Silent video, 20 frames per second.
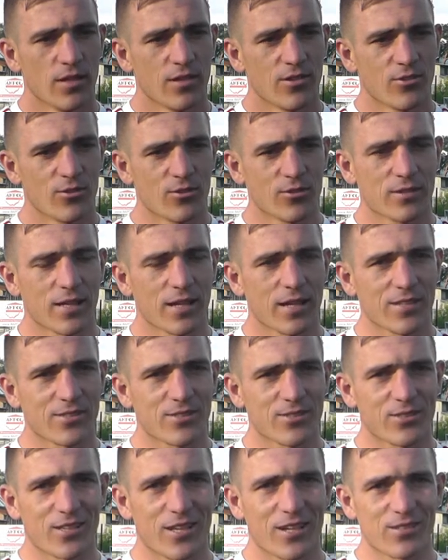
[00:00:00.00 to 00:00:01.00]
No
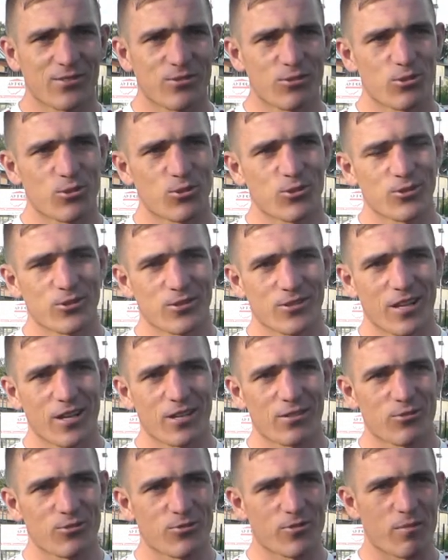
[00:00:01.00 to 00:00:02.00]
teraz, teraz, już,
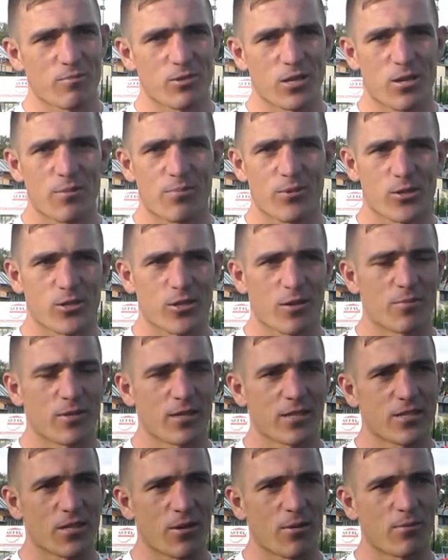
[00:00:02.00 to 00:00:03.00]
teraz już wiem, że niepotrzebnie.
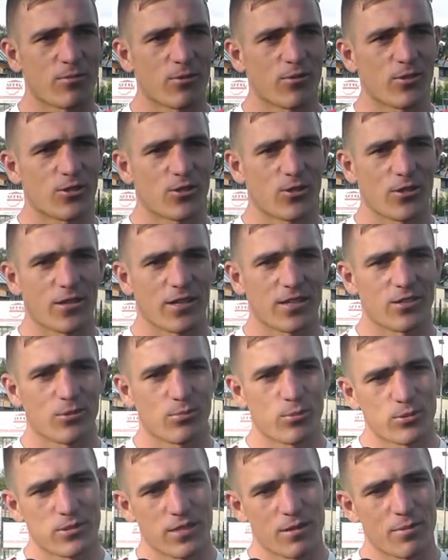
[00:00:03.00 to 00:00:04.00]
Chciałem do Wiktora do
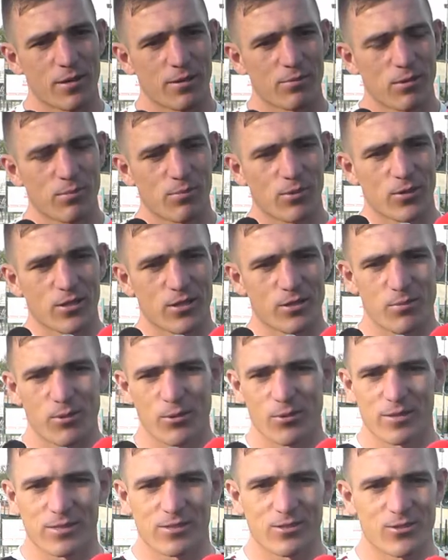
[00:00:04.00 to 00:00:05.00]
pustej bramki podać,
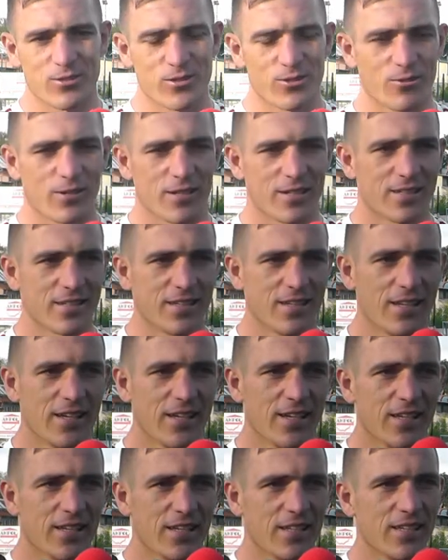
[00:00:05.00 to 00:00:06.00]
piła skoczyła i,
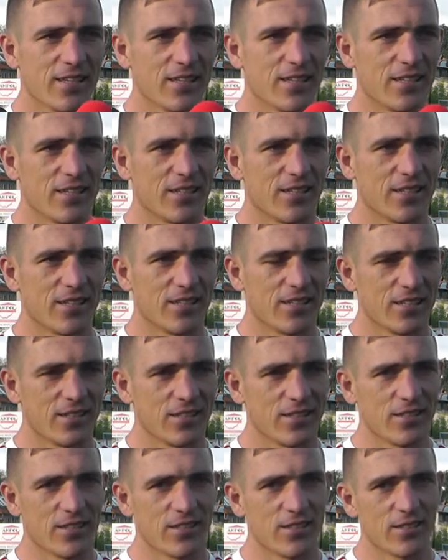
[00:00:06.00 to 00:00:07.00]
i,
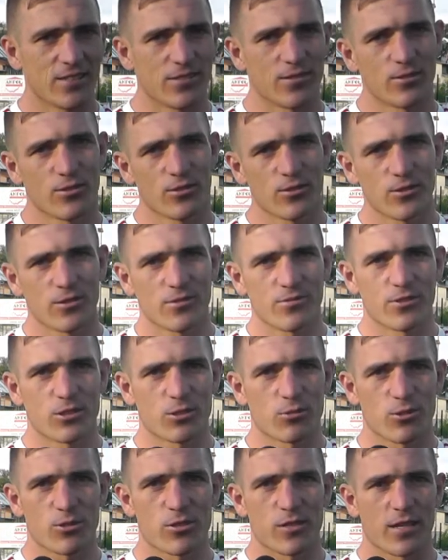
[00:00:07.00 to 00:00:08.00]
i no, i
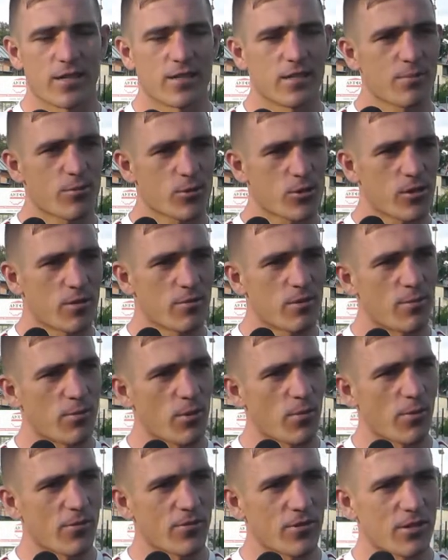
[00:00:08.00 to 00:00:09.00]
wyszło źle. Niepotrzebnie,
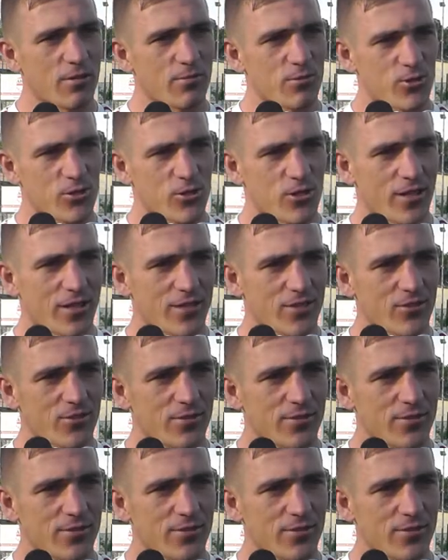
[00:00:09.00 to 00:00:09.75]
bo powinienem dostrzelać.